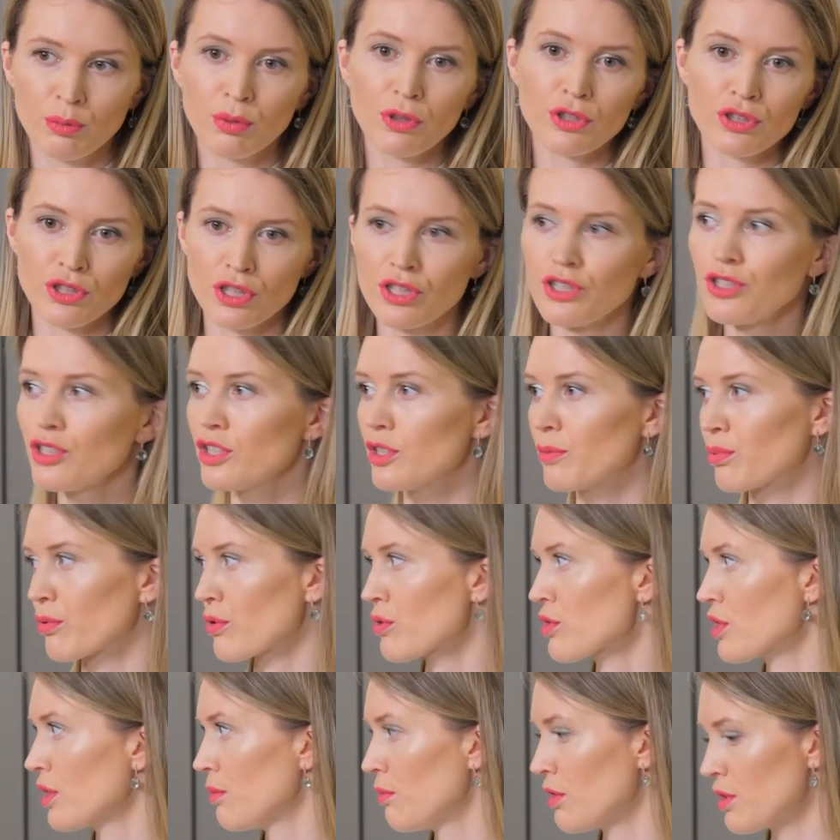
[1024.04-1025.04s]
любой женщине
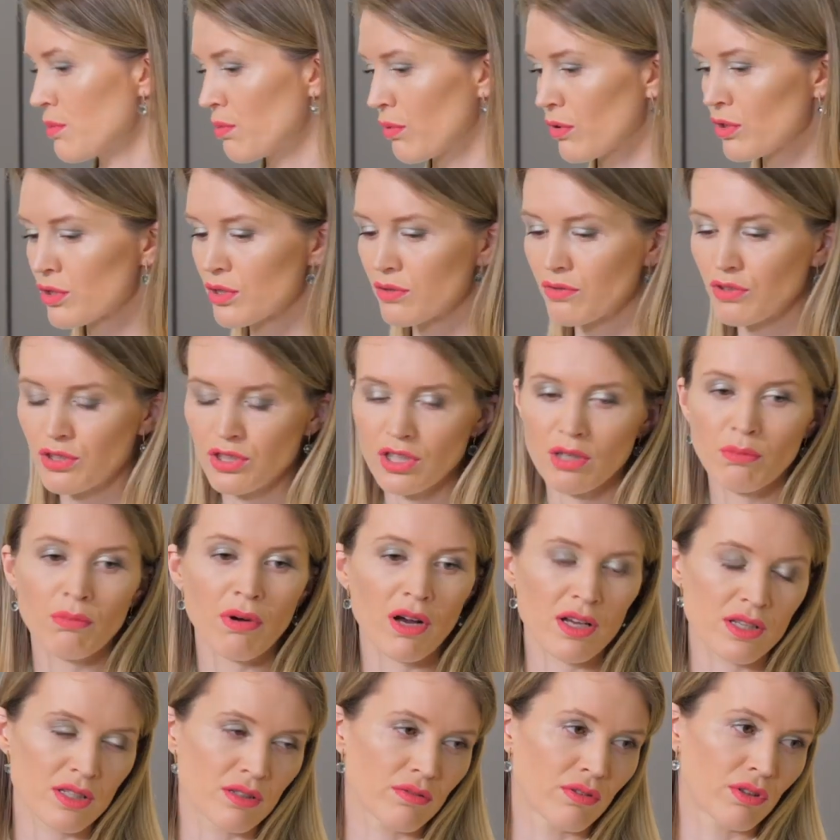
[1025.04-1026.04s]
просто иметь больше вещей
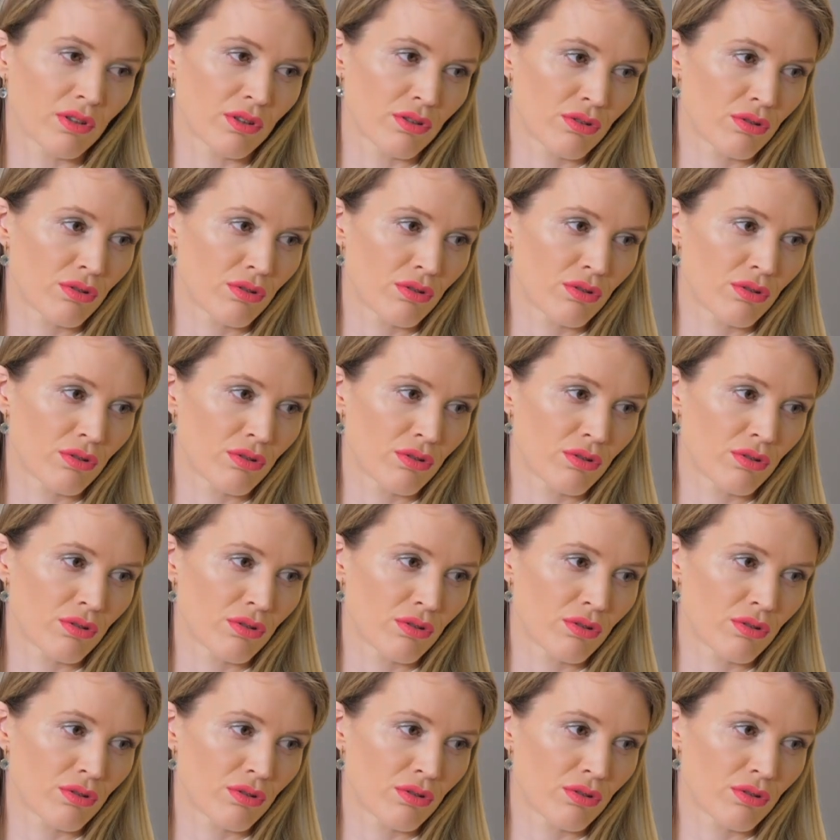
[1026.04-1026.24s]
базового